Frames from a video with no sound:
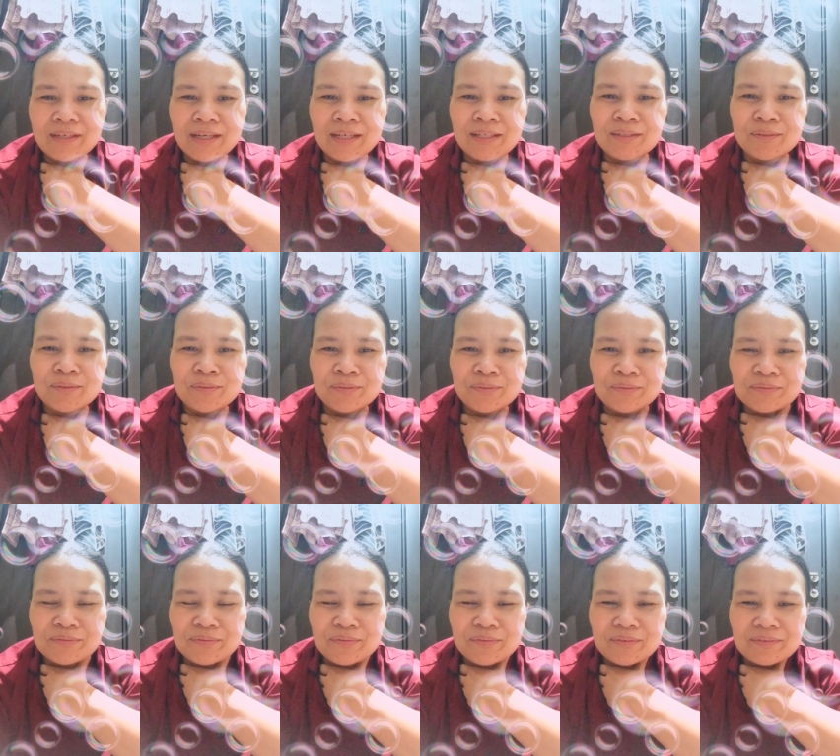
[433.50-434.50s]

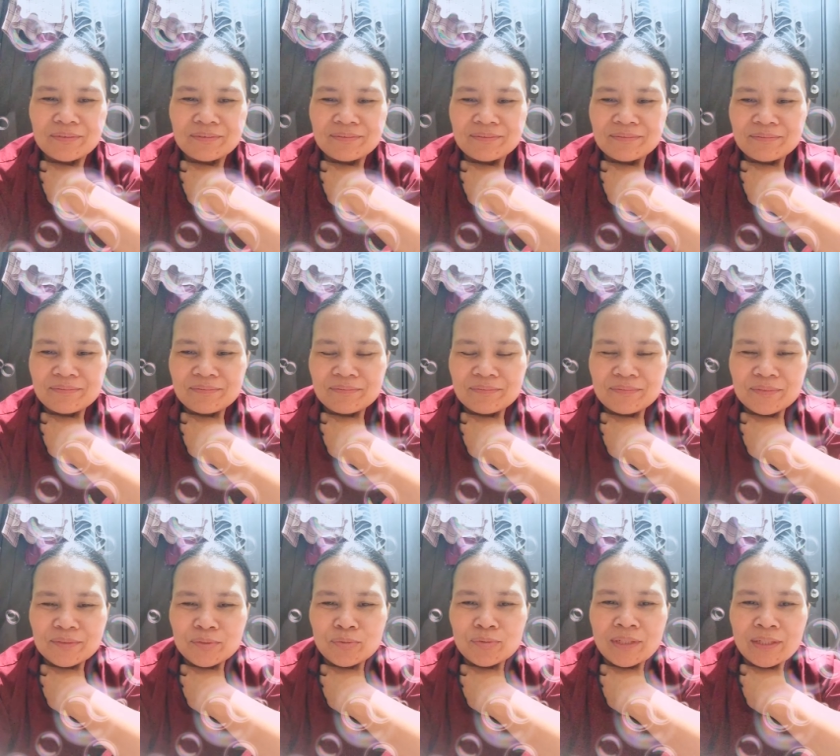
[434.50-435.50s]
kanon
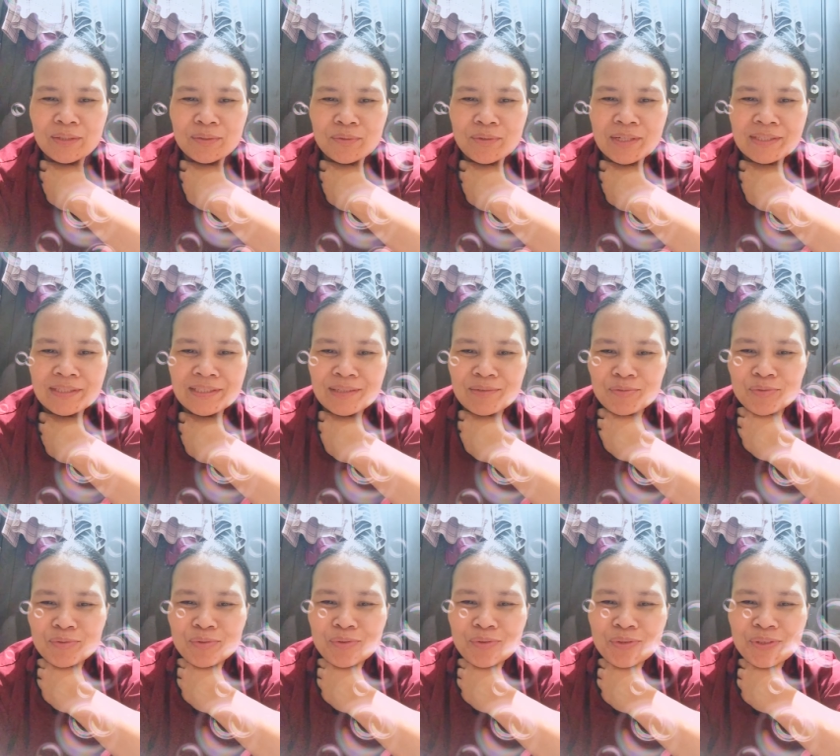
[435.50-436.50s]
sudan og asin
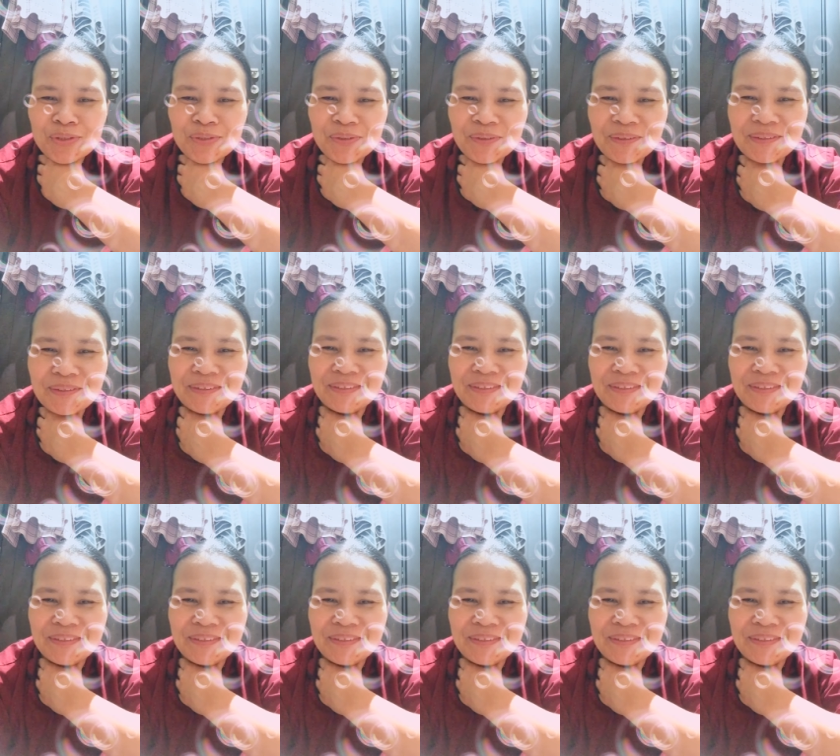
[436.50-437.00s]
og toyo